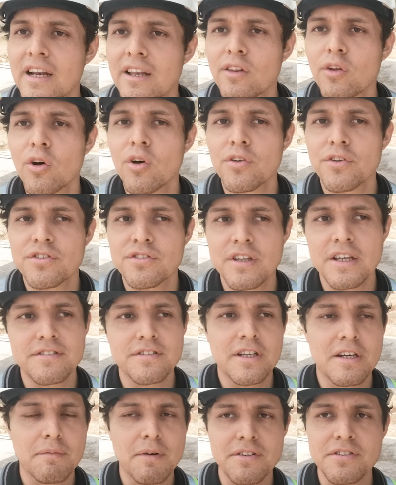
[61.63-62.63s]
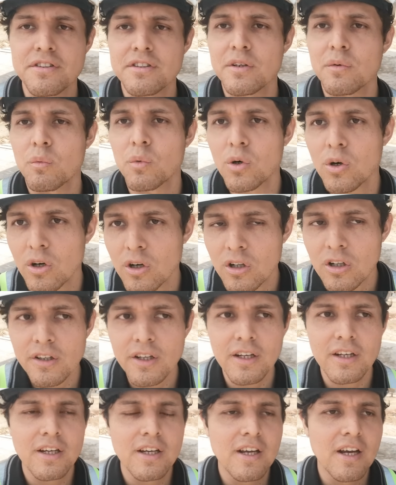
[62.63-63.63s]
el, ¿no? Decir Best in the
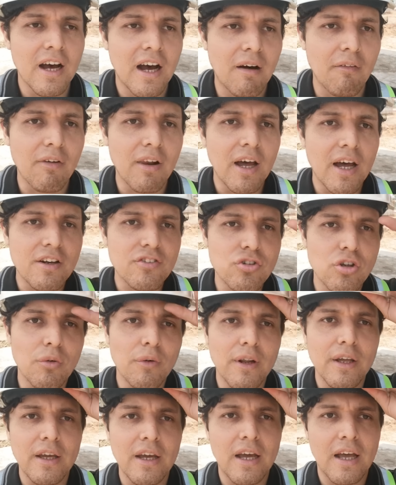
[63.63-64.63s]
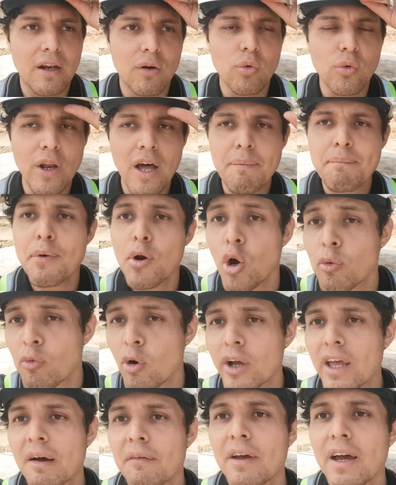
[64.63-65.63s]
World, hablar sobre algunas
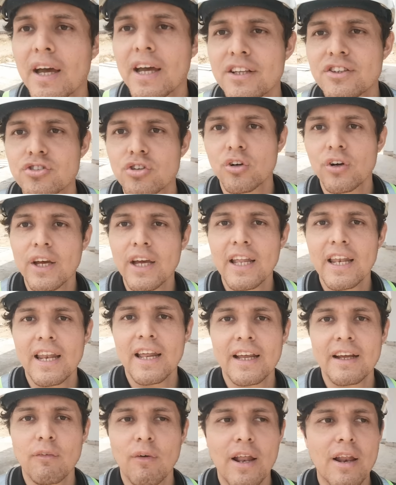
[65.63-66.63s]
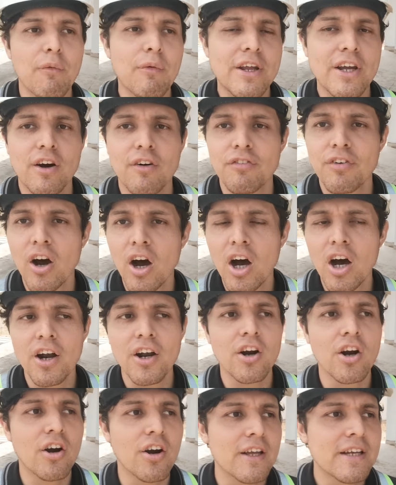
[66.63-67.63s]
promos que había hecho él en, Ring of
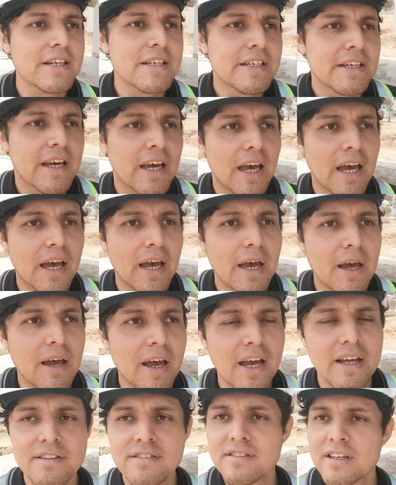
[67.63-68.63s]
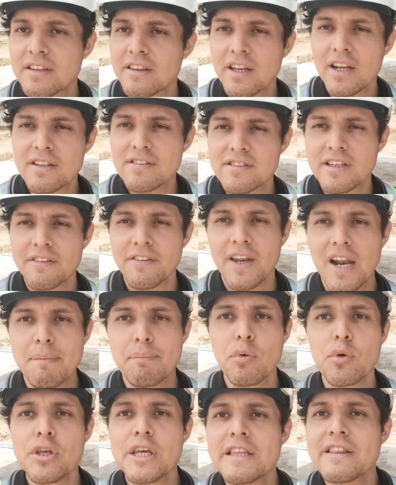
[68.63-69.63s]
Honor, eh, etcétera, etcétera.
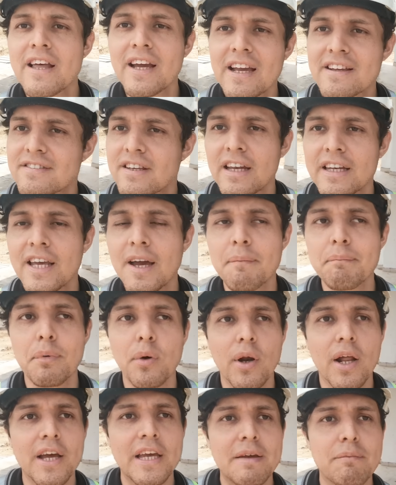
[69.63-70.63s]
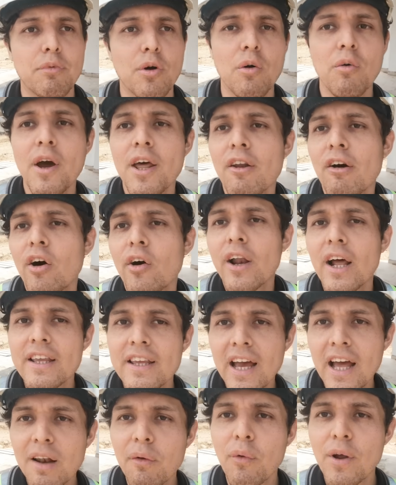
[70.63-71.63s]
Pullitas que salían por ahí. Pues bueno, ahora
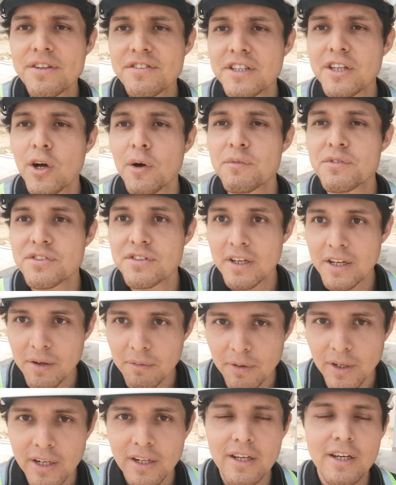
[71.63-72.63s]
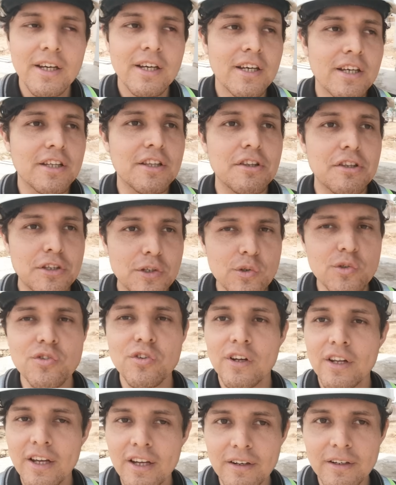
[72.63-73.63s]
ya el Wrestling Observer
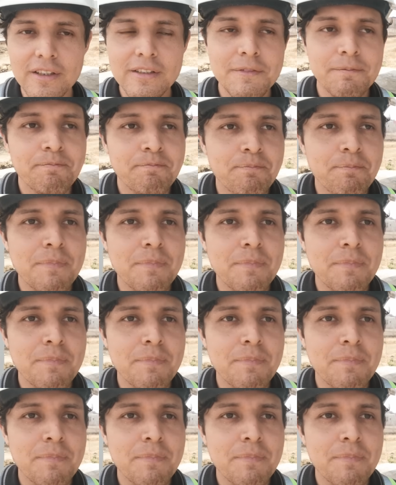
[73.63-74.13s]
Newsletter